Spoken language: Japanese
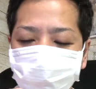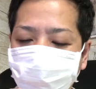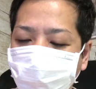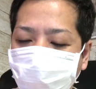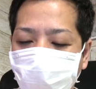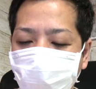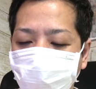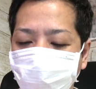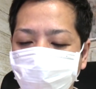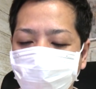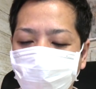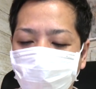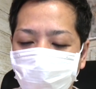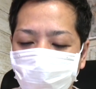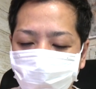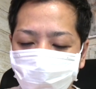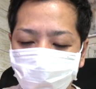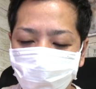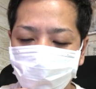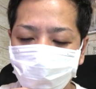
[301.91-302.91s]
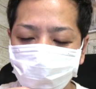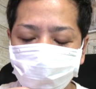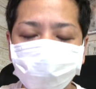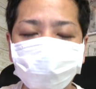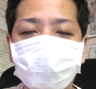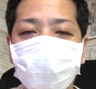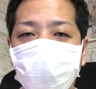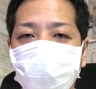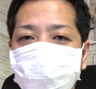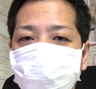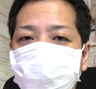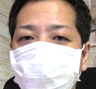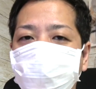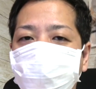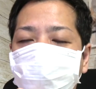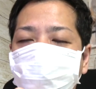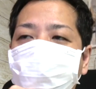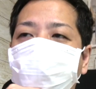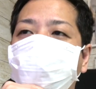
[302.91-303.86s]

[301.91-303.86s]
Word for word: 使えるんだなと、俺、ちょっと確信し